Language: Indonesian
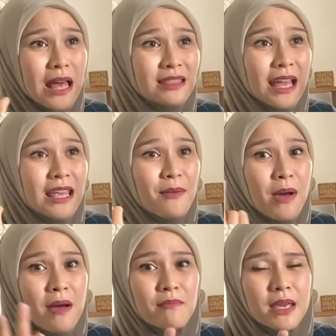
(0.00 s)
lantainya
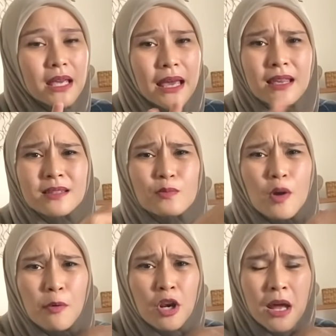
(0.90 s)
Bambi kayaknya
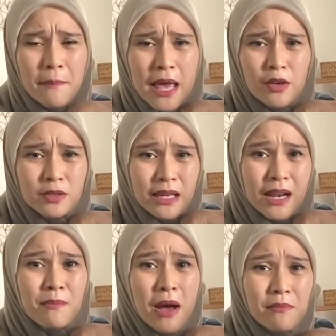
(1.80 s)
semua produk bayiku
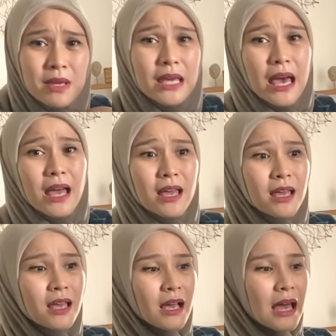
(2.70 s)
sekarang Bambi ya
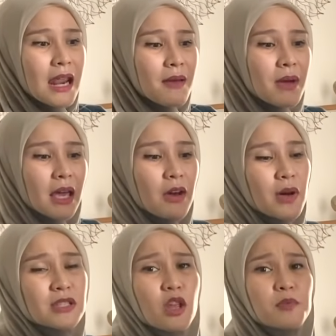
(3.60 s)
karena emang kayak
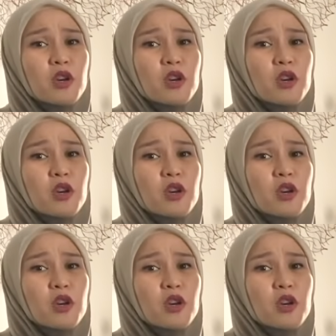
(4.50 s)
one stop